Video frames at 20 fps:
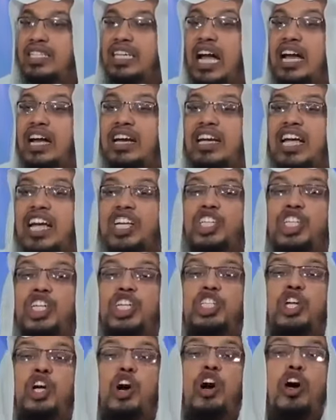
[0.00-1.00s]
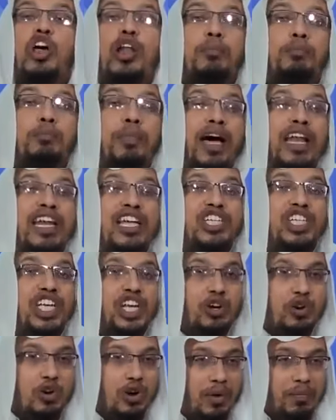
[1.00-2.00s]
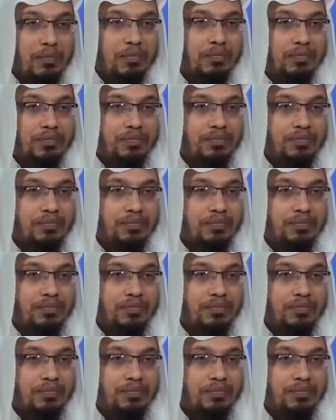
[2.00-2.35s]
ঠান্ডা শীতল পানি যেরকম